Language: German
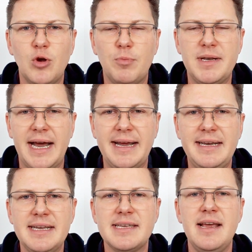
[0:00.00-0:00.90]
noch
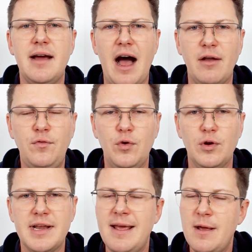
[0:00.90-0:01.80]
beteiligt ist,
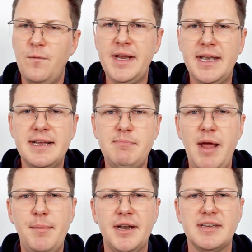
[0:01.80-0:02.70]
anfühlt. Wichtig ist mir
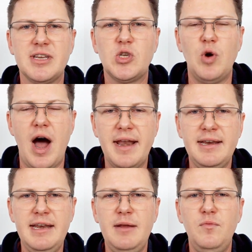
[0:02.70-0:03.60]
immer, dass es so
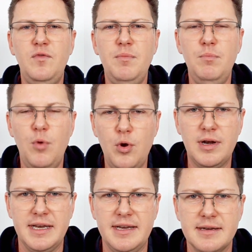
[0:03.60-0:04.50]
angenehm wie
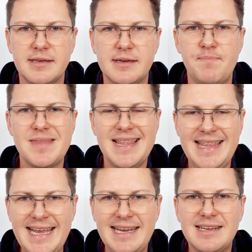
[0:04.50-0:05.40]
möglich möglich ist.
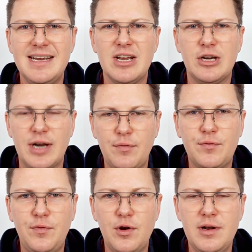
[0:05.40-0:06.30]
Nicht
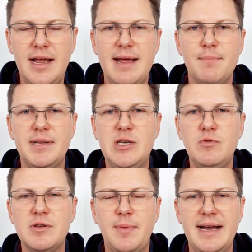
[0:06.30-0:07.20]
kraftvoll
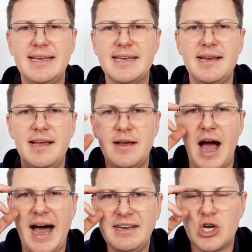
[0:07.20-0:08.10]
bzw.
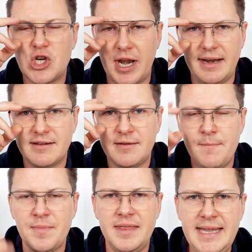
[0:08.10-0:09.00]
angestrengt.
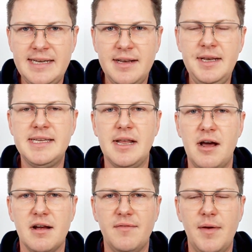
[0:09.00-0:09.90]
Nicht in dieser
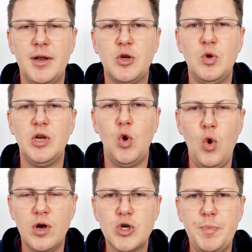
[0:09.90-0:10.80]
Lage. Wenn wir natürlich
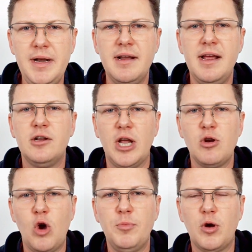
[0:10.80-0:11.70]
höher spielen,
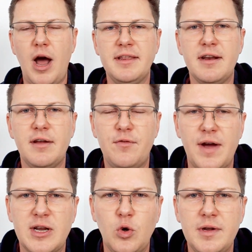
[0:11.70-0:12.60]
dann kommen noch andere
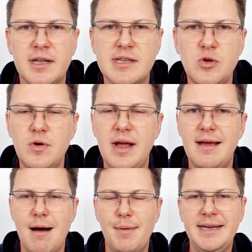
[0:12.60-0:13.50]
Faktoren dazu.
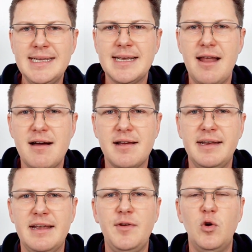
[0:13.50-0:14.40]
Aber in dieser Lage,
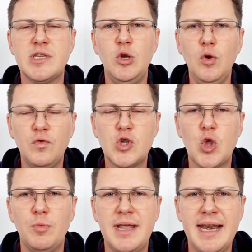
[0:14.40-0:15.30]
in der wir unseren
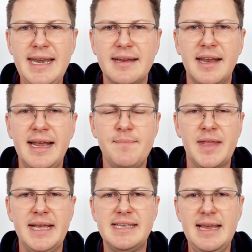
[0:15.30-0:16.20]
Luftstrom trainieren,
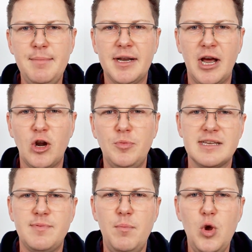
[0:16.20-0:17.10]
geht es immer darum,
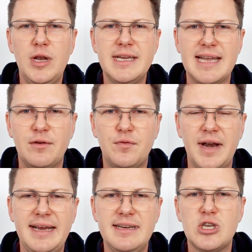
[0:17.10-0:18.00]
dass wir möglichst ein
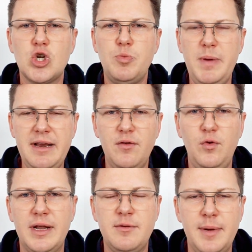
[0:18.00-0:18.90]
freies
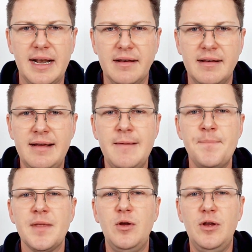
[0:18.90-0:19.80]
Spielgefühl entwickeln.
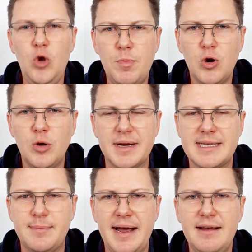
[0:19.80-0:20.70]
Übung Nummer
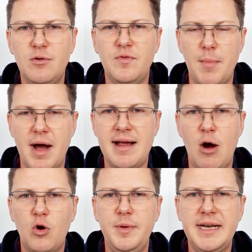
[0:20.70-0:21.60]
zwei und wir machen
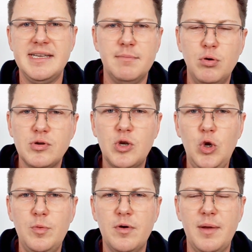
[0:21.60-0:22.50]
auch wieder diese
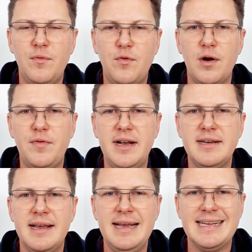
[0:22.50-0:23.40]
Pusteübung im
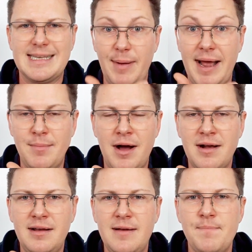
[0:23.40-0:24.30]
Vorfeld
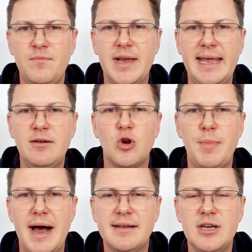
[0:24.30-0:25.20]
zweimal. Wir gehen
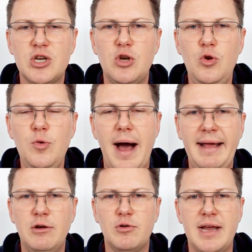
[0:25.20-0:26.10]
chromatisch über
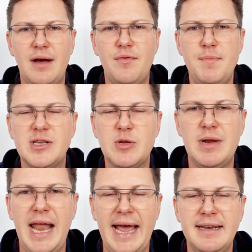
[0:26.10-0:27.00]
eine Oktave bis zum
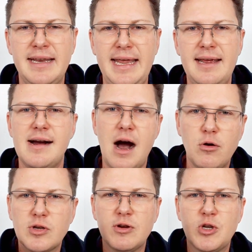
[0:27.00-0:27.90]
kleinen G,
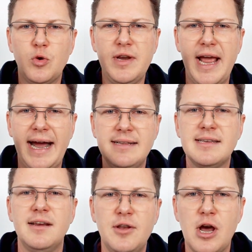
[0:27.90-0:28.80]
Ausgangston
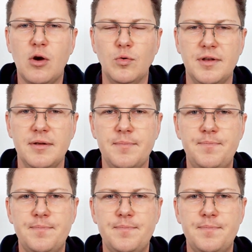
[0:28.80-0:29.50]
G1 nach unten.